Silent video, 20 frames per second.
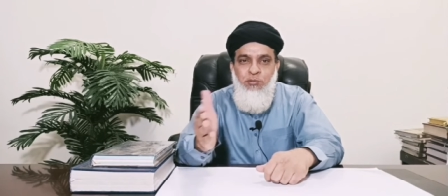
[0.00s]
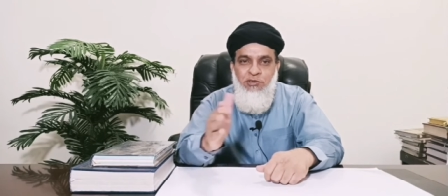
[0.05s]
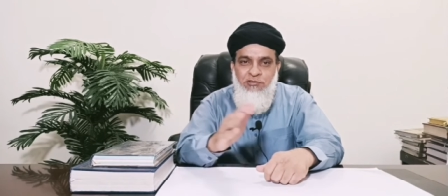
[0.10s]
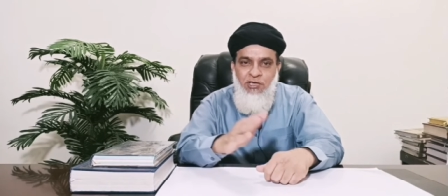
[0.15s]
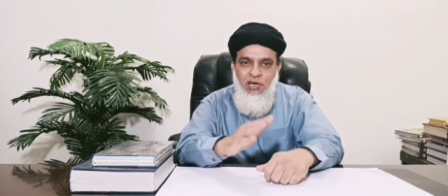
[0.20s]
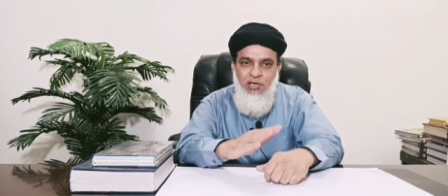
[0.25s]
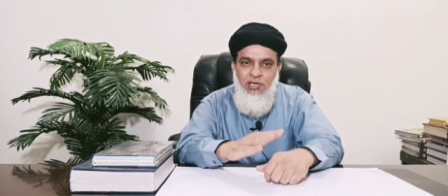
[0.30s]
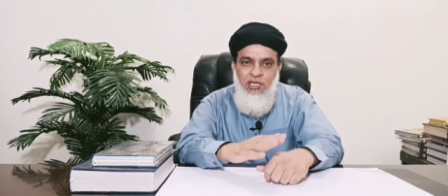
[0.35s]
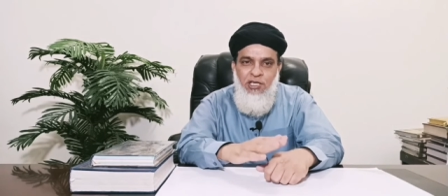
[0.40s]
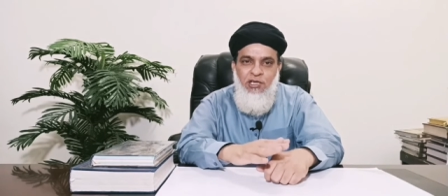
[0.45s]

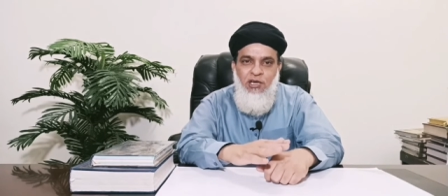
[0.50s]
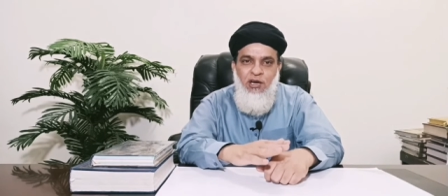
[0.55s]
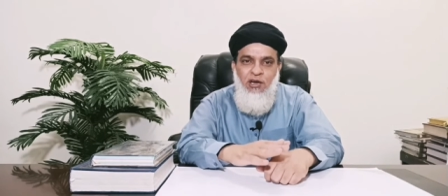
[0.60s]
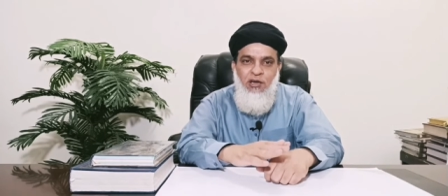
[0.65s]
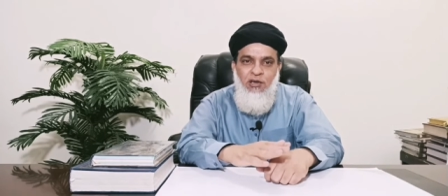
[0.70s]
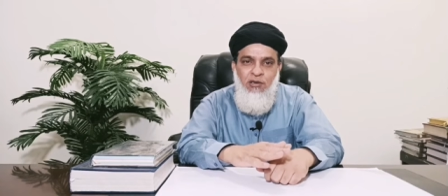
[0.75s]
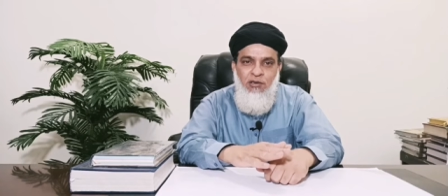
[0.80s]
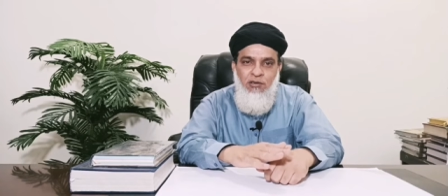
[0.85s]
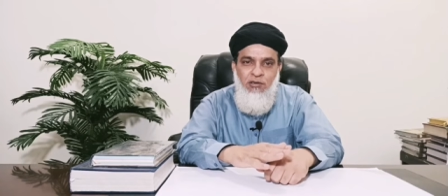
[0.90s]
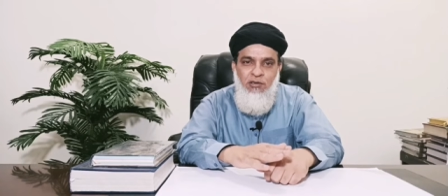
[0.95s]
बसाने का
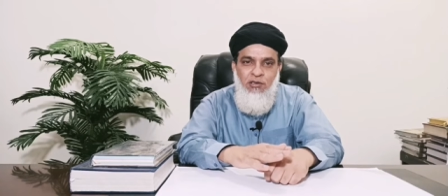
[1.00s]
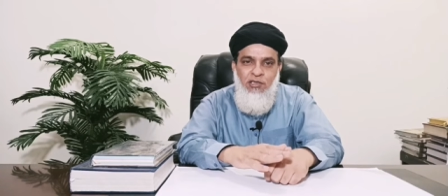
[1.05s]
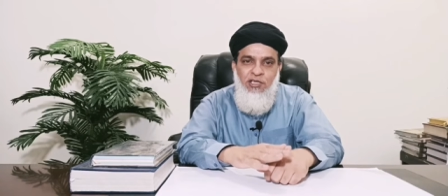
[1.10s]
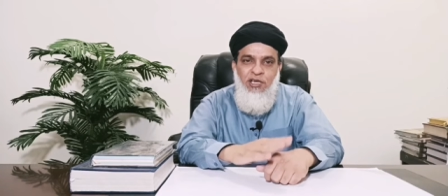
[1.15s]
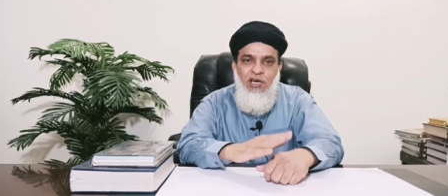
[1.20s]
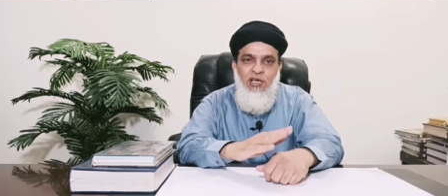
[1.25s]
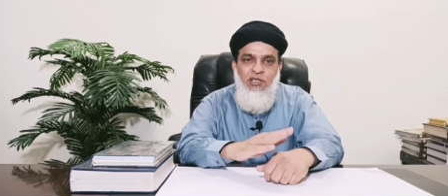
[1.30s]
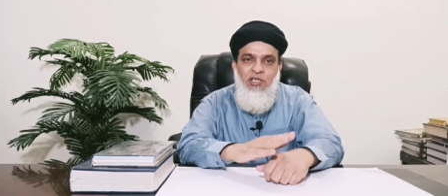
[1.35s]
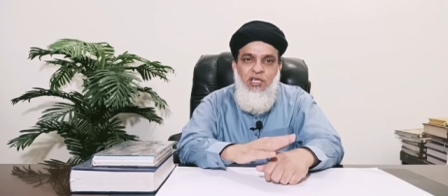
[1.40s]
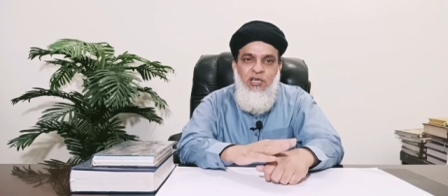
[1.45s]

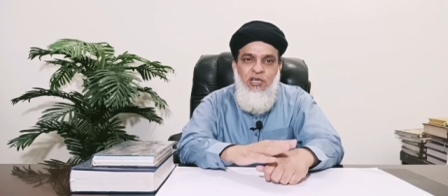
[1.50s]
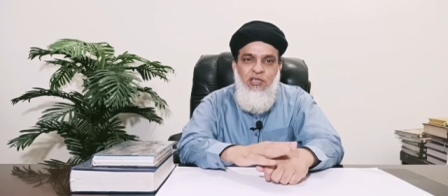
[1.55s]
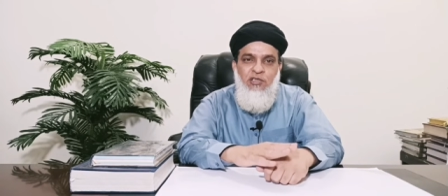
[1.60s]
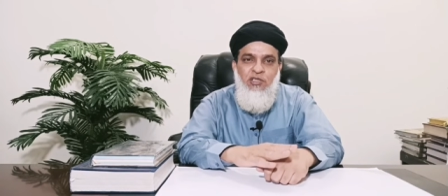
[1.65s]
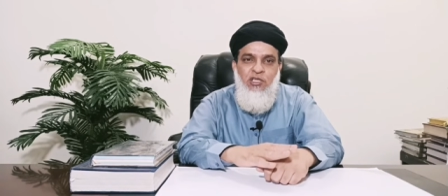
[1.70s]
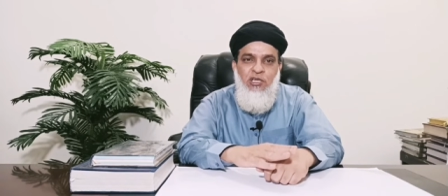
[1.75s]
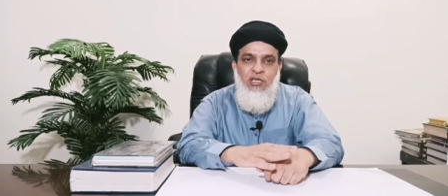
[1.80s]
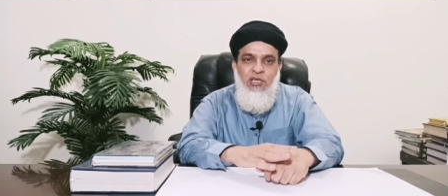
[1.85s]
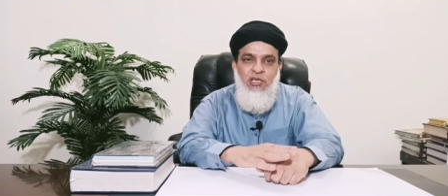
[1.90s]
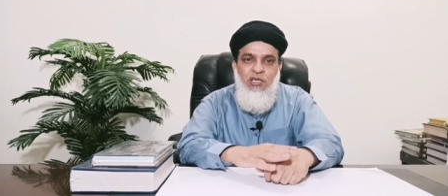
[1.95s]
इरादा
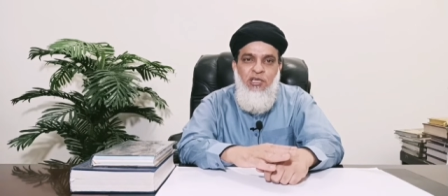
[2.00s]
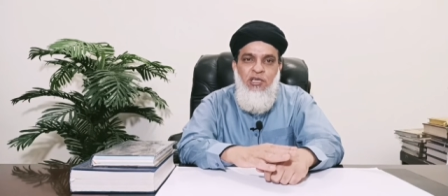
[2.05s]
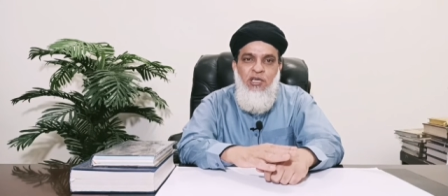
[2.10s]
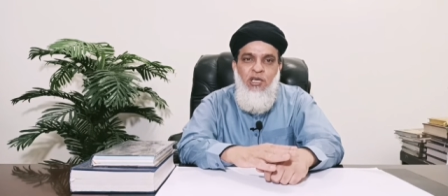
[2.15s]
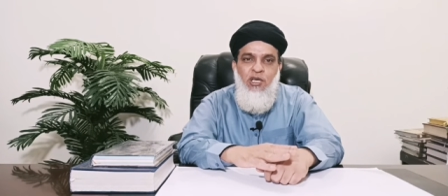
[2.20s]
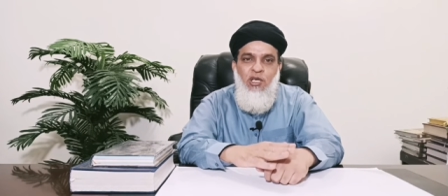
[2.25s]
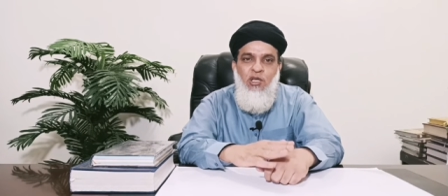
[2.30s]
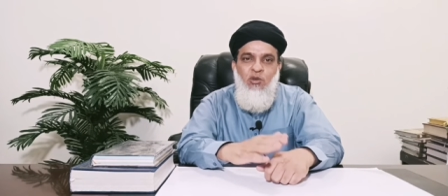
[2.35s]
रखता है